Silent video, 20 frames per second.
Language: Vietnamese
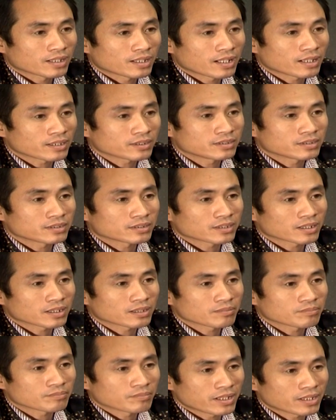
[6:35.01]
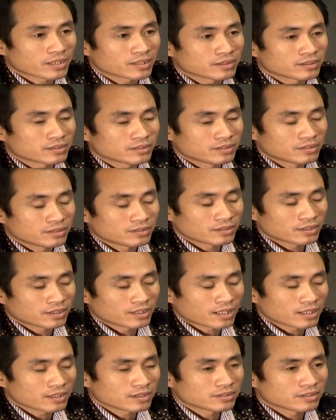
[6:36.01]
lắng xuống giấy, bay
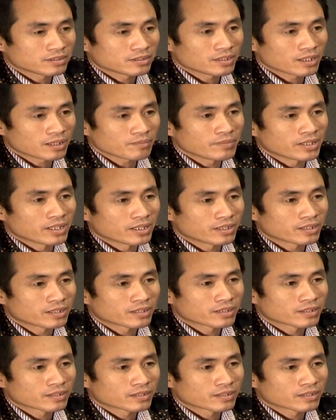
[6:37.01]
lắng ở dưới đáy bể.